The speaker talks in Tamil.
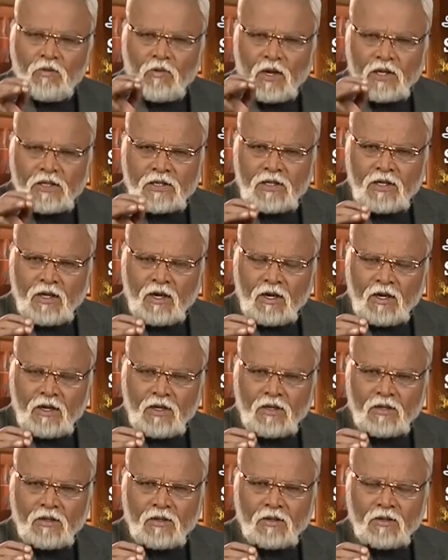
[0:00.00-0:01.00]

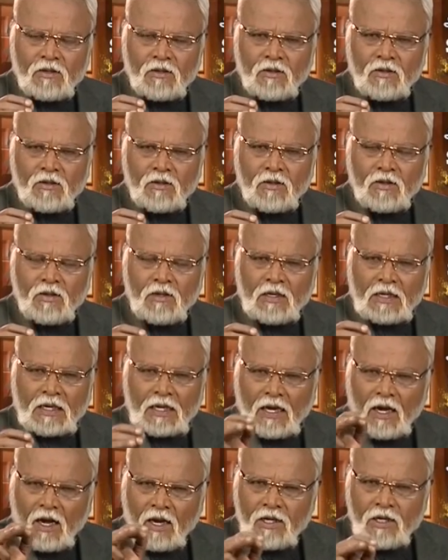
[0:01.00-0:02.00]
சிவவாக்கியார்
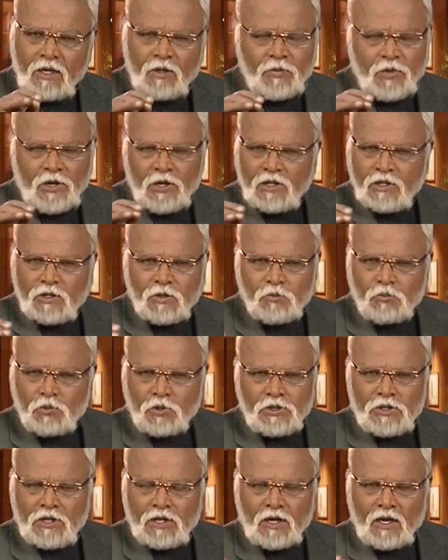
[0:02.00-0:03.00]
காயமே இது
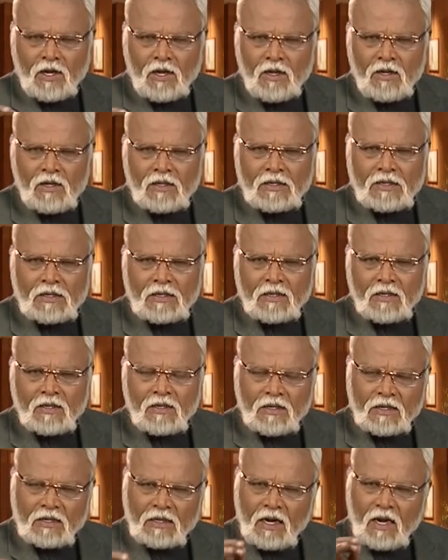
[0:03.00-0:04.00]
பொய்யடா
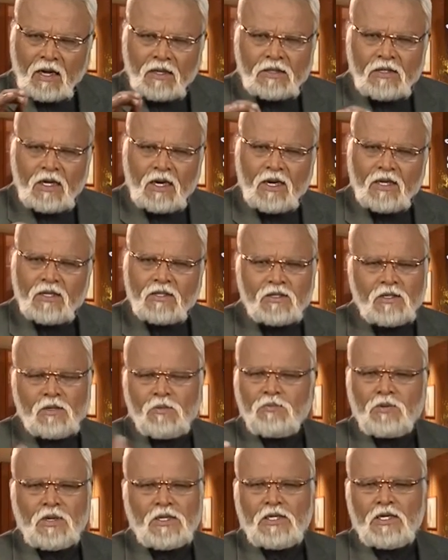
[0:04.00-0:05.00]

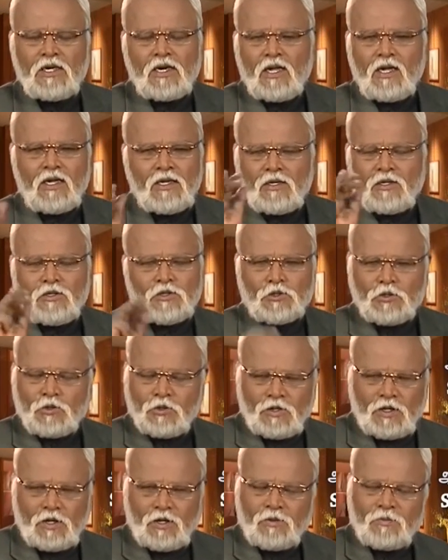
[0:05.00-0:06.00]
காற்றடைத்த பையடா என்று
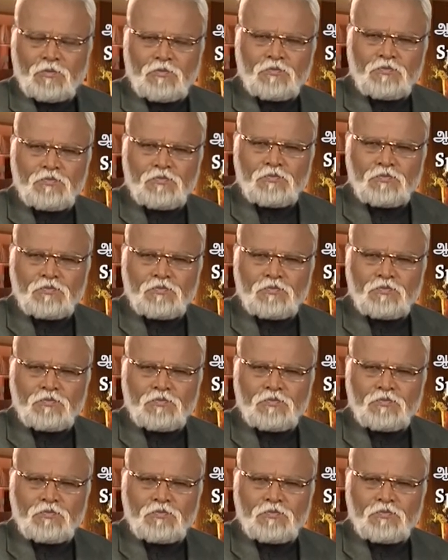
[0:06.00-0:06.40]
சொல்கிறார்